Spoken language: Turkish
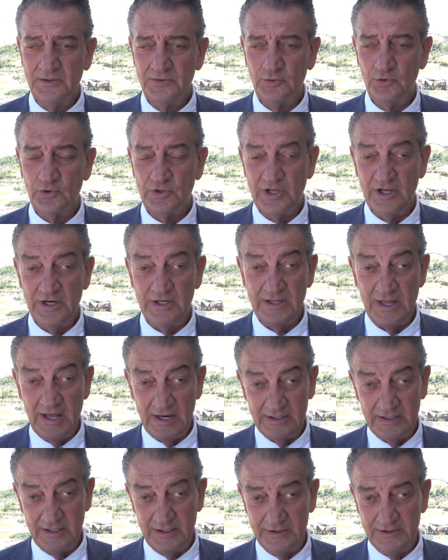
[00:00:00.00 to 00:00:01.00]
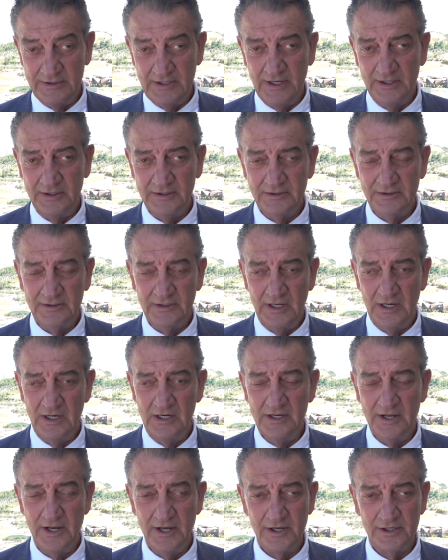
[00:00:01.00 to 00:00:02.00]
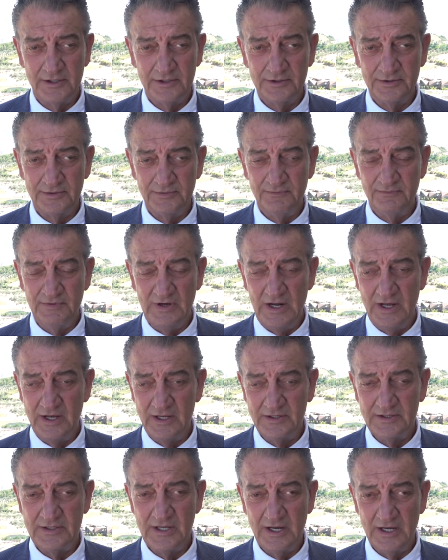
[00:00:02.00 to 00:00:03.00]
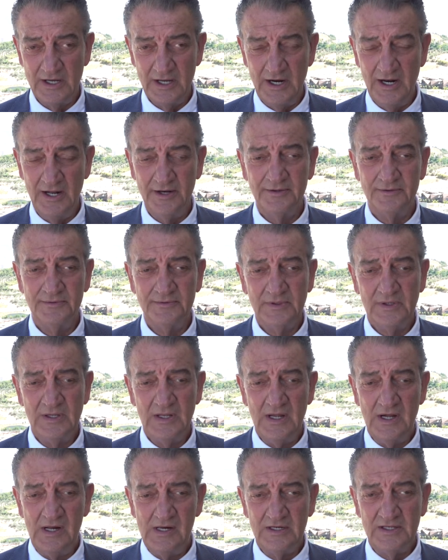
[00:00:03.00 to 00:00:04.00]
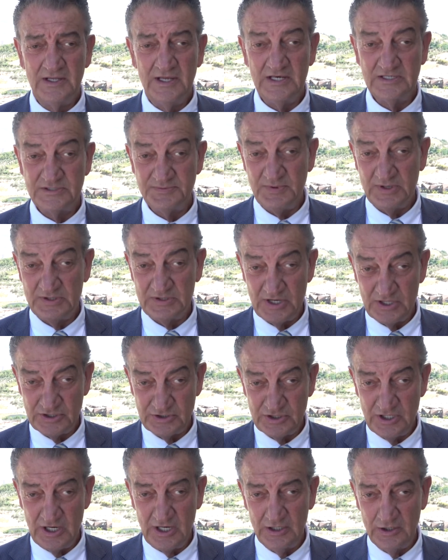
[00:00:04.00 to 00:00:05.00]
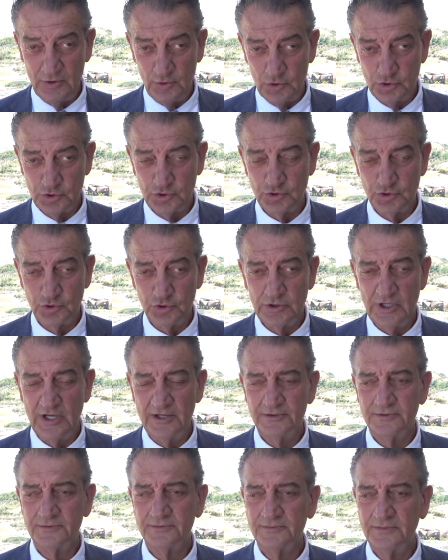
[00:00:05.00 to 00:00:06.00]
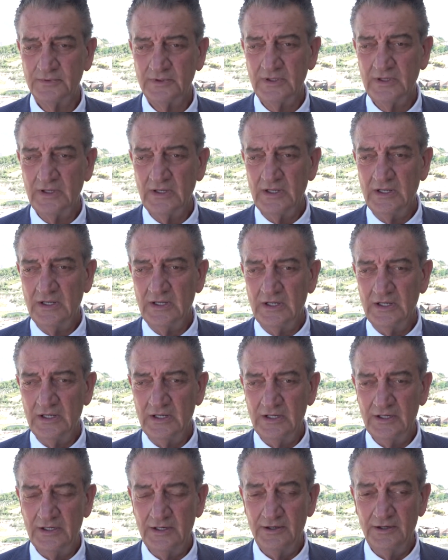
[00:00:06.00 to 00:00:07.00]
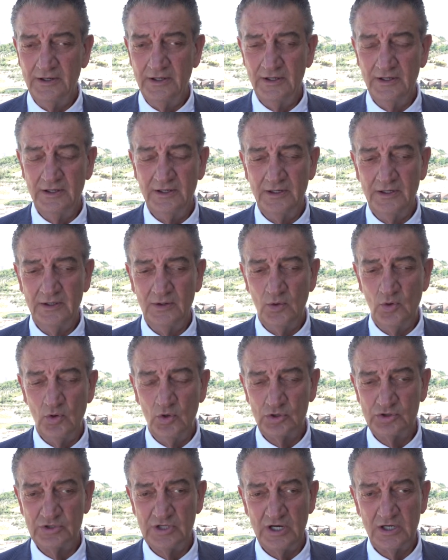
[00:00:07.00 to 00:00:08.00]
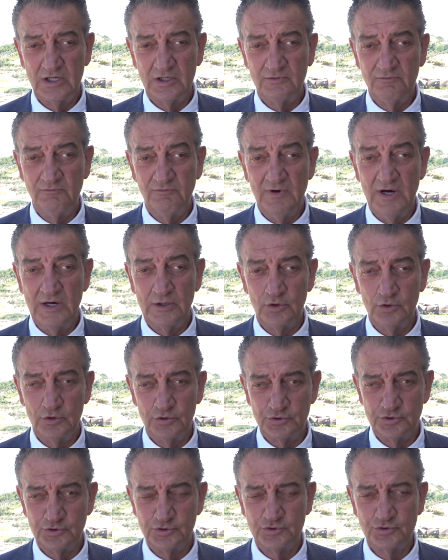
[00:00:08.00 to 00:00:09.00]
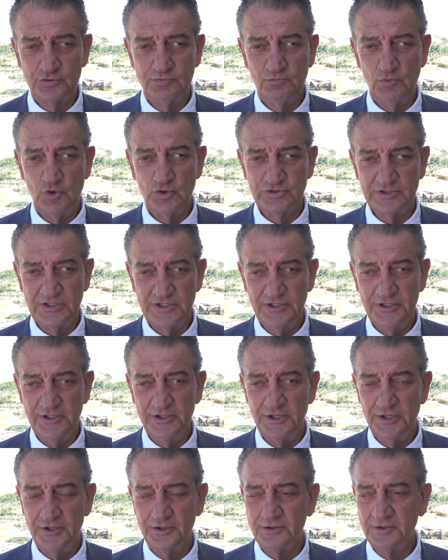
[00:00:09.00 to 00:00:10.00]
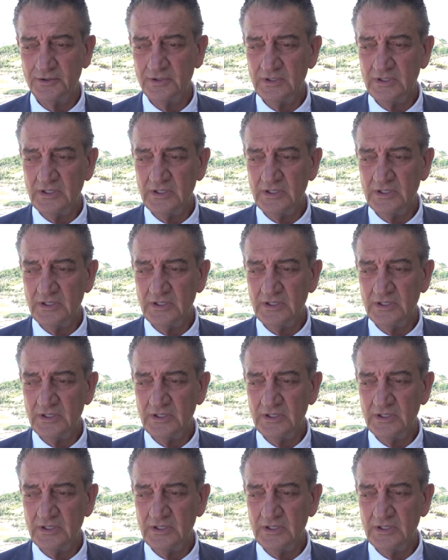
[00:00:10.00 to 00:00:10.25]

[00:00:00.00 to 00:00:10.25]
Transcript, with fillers: Türkiye'nin her yerinden 50'ye yakın vilayetten gelen kesme taşlarla oluşturulan e, ortak varoluş mozaiğinin